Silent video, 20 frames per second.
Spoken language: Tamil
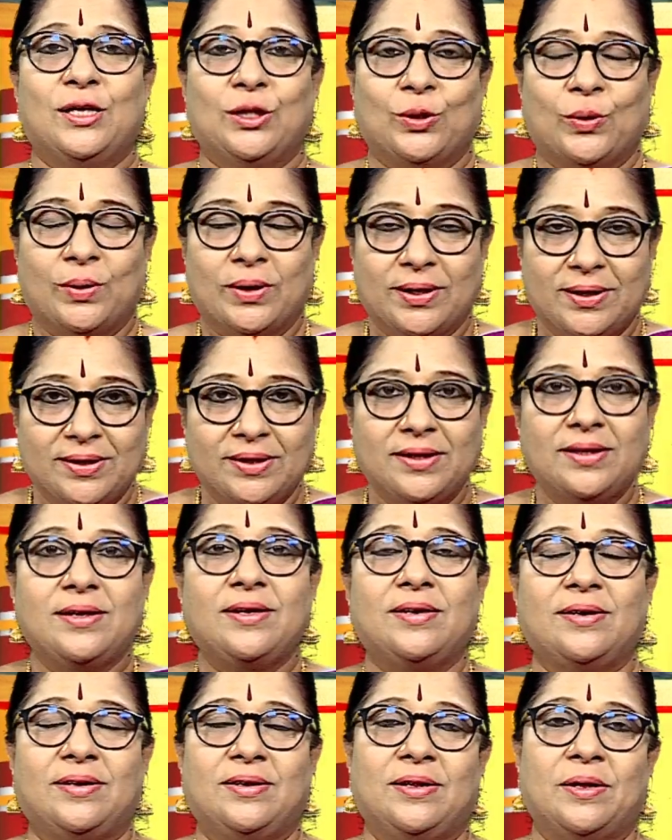தொடர்ந்து
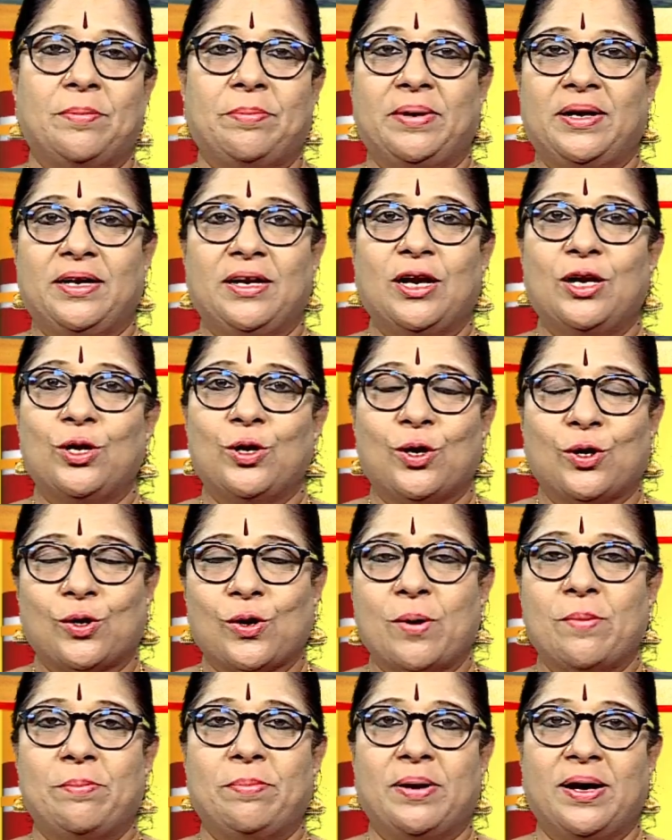இந்த பெண்கள் டாட்
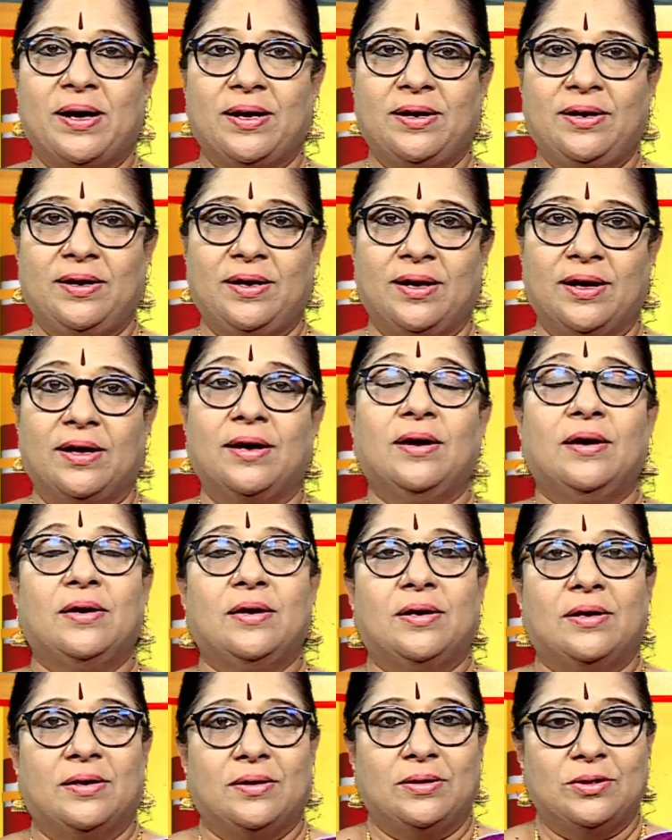காம்
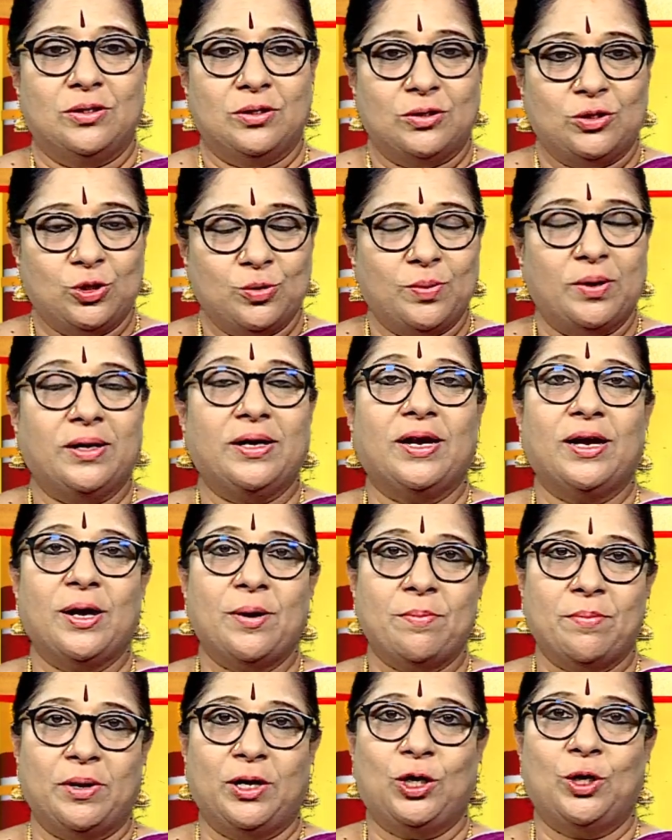பாருங்கள்
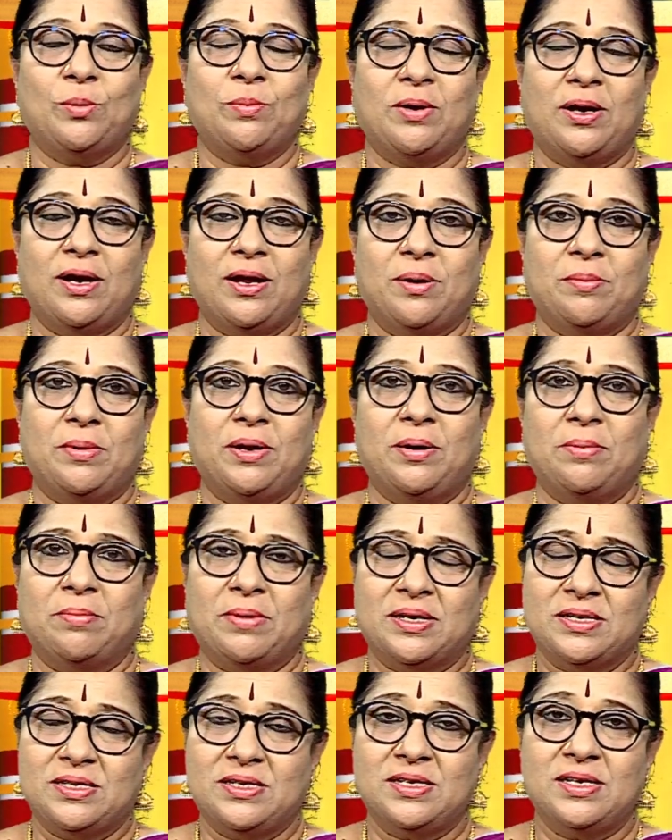சுபகிரகம் மட்டுமல்லாமல்
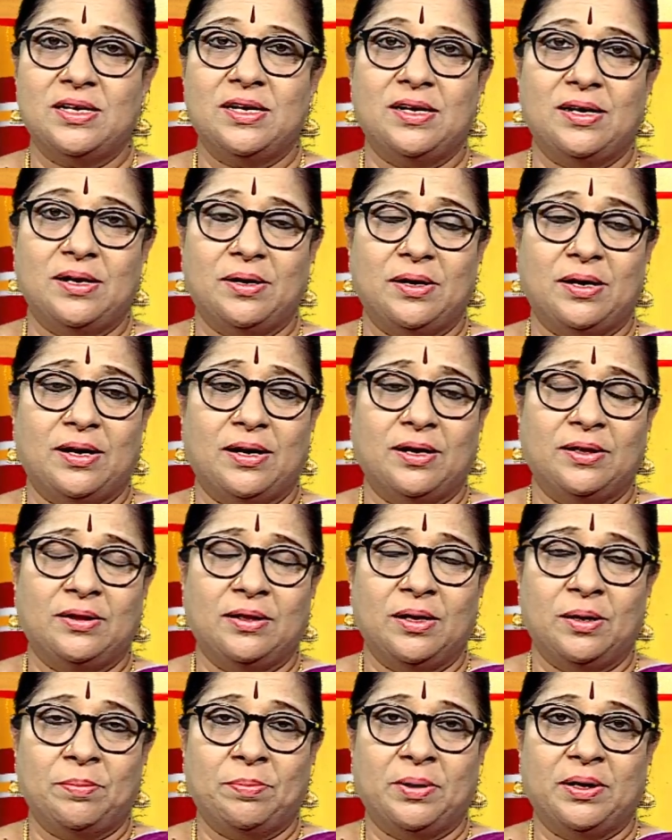மற்ற
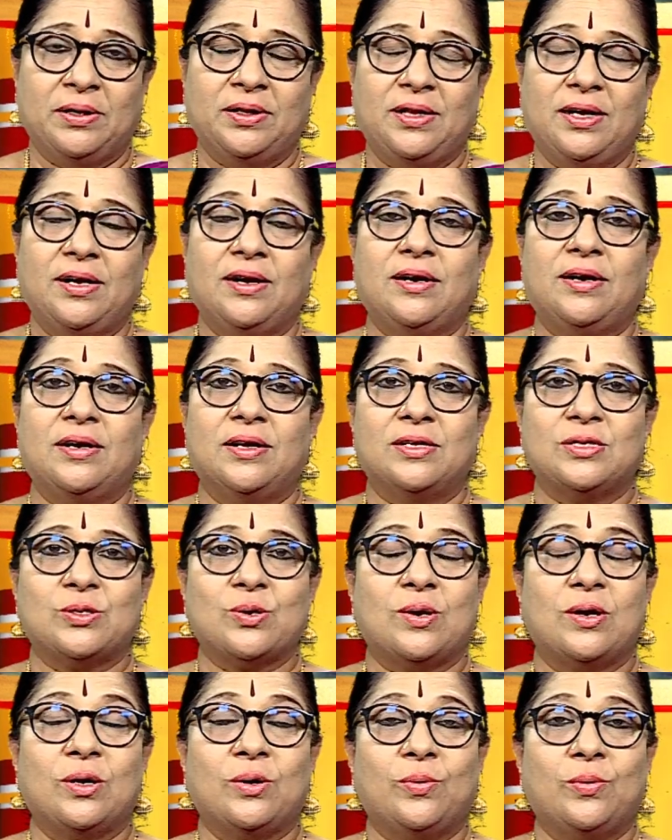அந்த பகுதிகளில்
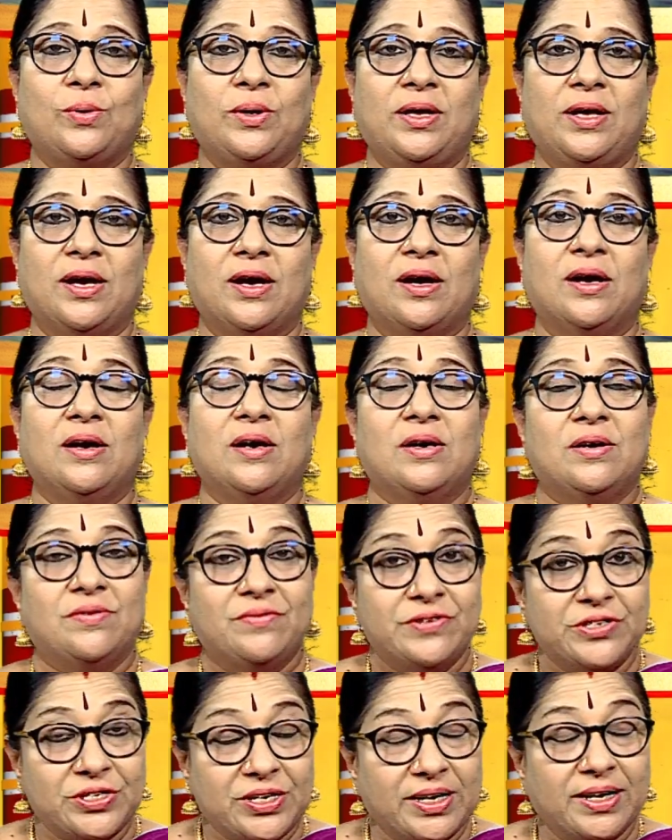சொல்லக்கூடிய
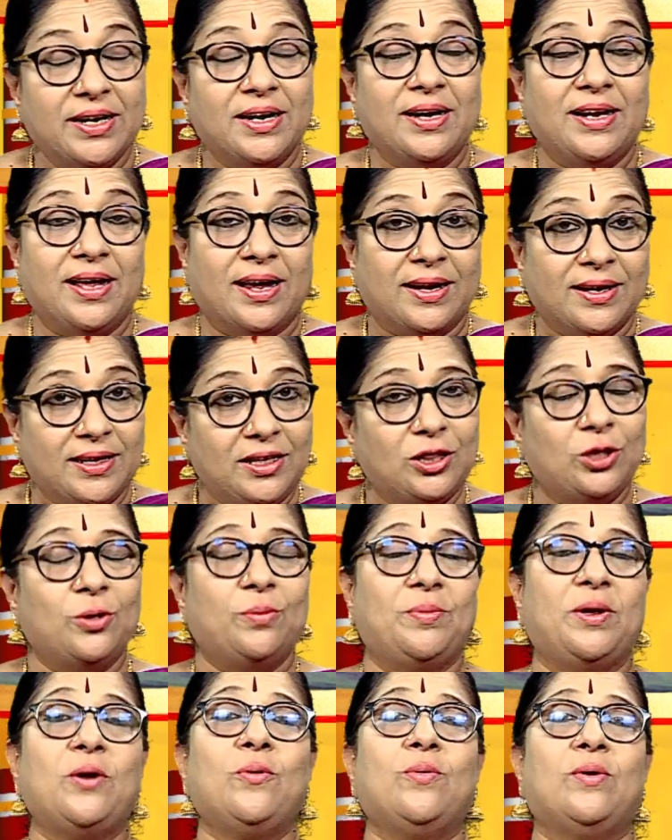விஷயங்கள்
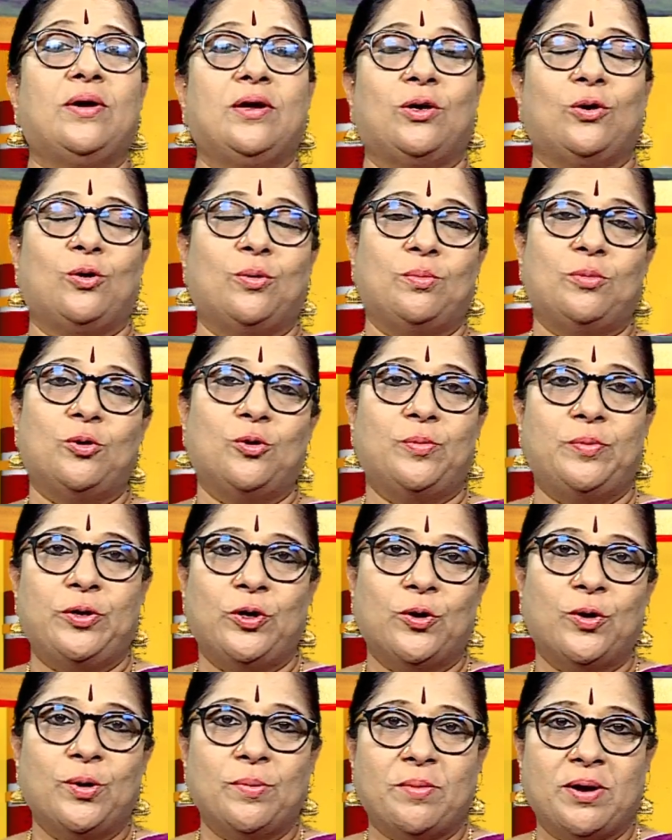அனைத்துமே உங்களுக்கு ரொம்ப
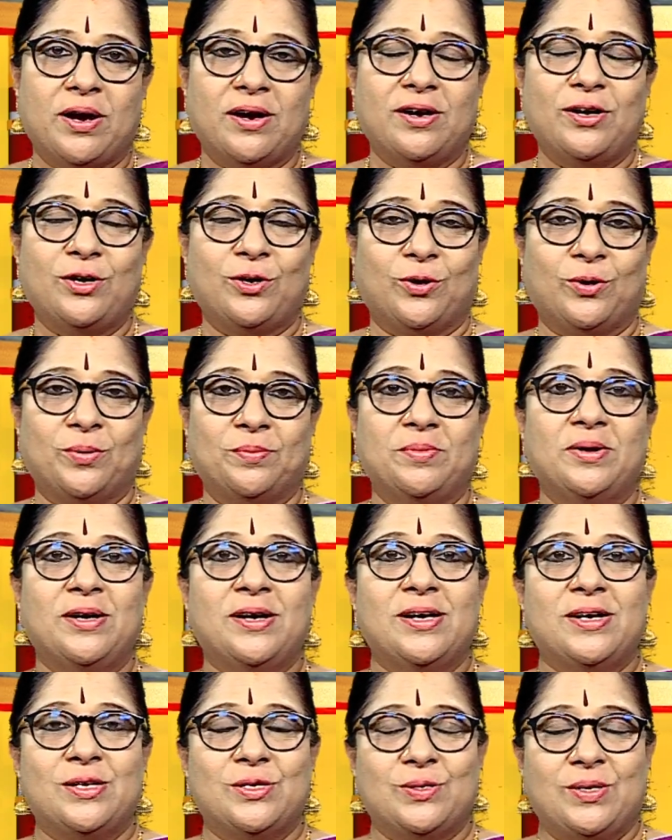உபயோகமாக இருக்கும்
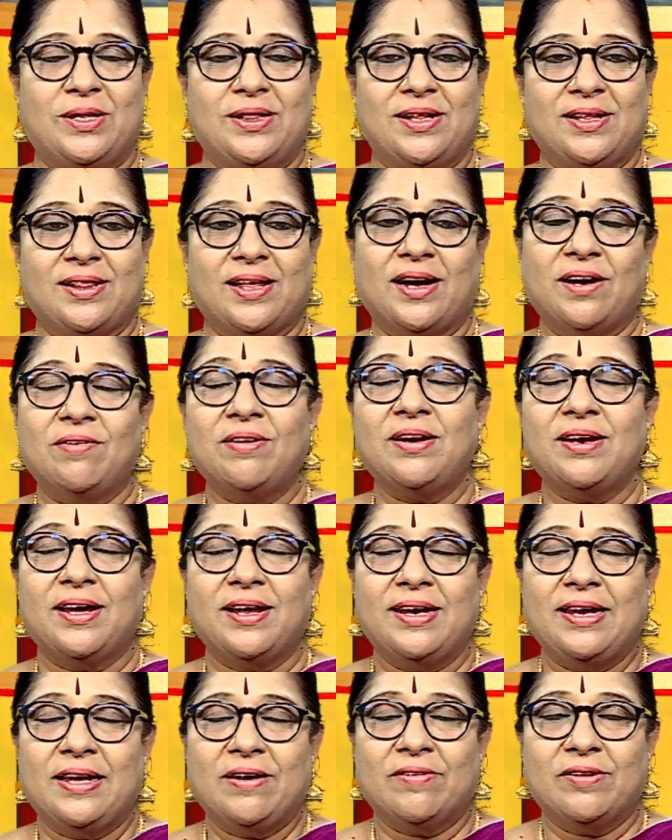ஸோ இந்த தகவல்
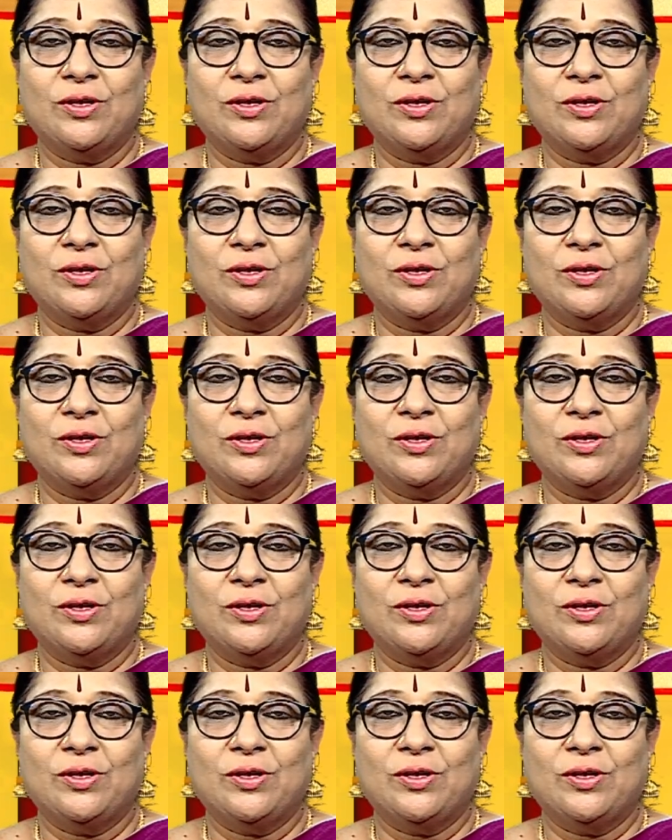நான் இன்றைக்கி